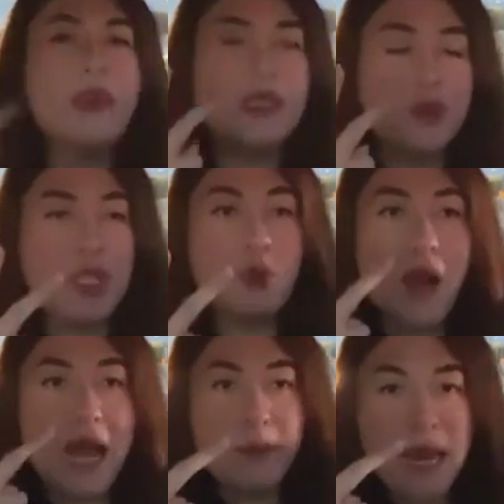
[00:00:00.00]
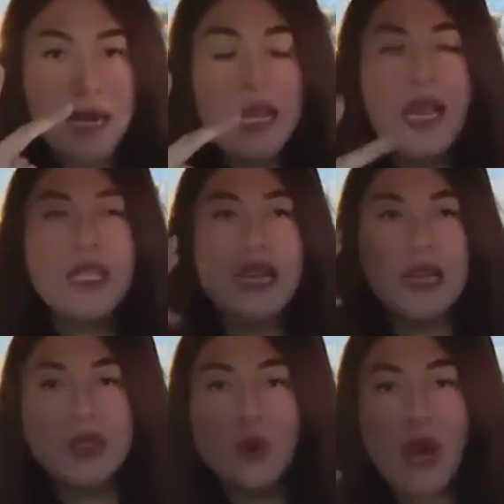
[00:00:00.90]
gue masih punya dua kamar
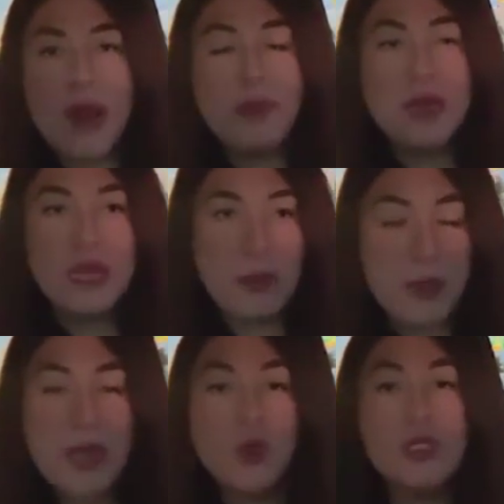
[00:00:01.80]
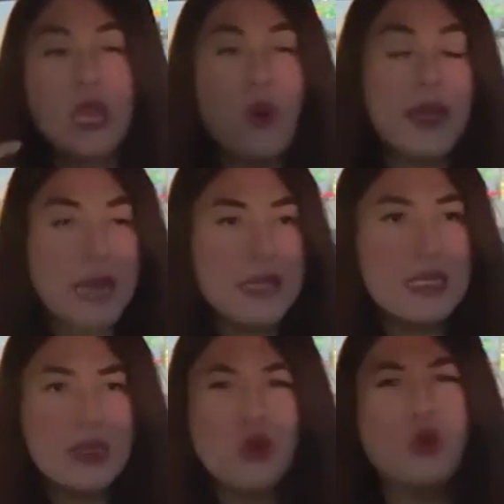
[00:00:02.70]
yang dua kamar di depan gue sewain
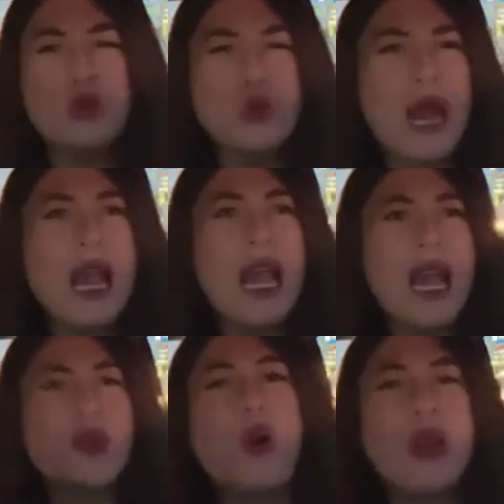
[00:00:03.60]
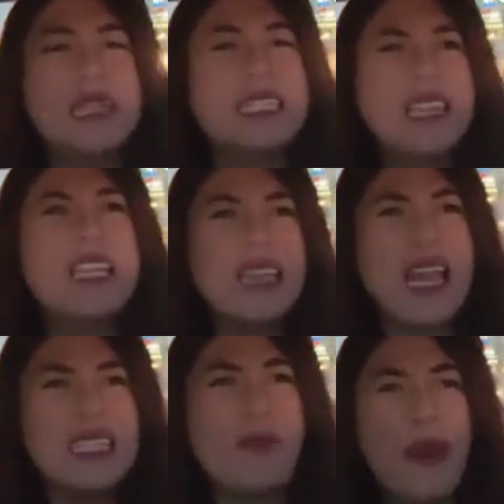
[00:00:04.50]
aja tuh gue juga gue orang sendiri
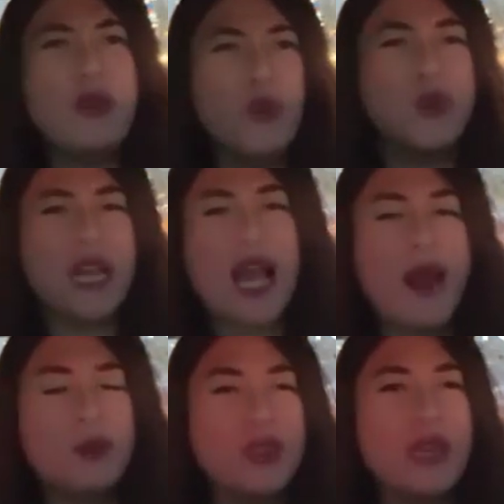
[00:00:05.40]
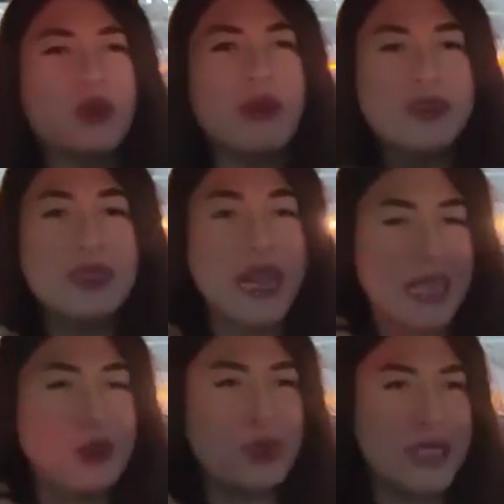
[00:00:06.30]
guys ngapain gue punya punya rumah sebesar
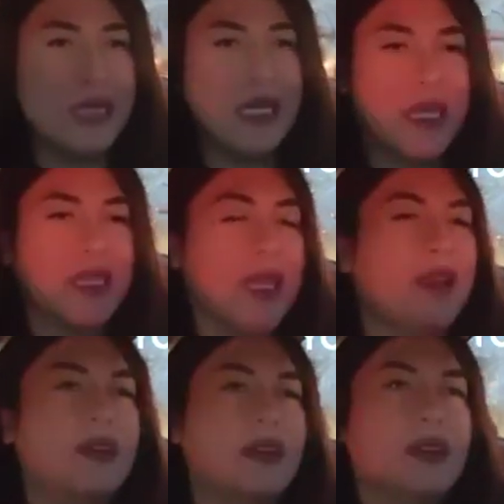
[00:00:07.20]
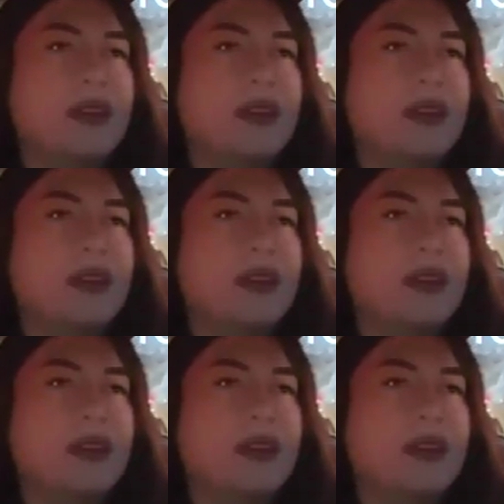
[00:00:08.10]
itu sih ya